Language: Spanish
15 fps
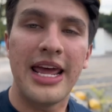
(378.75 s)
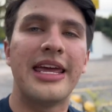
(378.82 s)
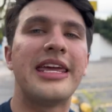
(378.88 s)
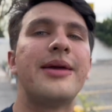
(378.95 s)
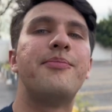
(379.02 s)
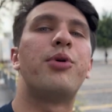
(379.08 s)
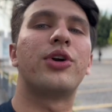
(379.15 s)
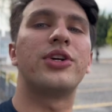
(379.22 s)

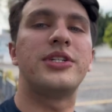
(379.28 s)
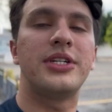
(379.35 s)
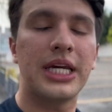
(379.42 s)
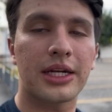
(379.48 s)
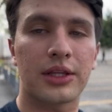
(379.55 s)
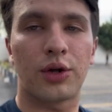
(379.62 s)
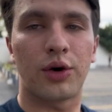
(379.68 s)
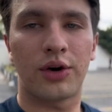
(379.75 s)
Y por
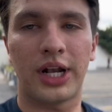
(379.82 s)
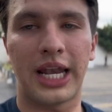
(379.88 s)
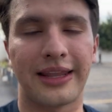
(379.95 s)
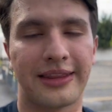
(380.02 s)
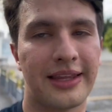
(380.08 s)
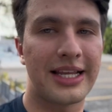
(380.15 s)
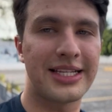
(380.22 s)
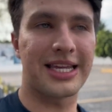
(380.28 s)
cierto, la
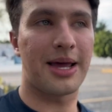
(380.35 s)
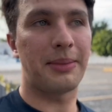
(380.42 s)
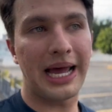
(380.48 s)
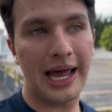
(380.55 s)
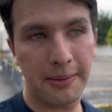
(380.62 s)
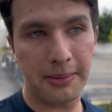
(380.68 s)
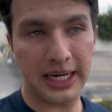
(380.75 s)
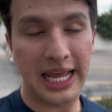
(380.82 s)
tienda se llama
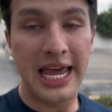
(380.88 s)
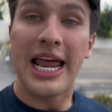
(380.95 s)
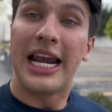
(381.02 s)
Highmart.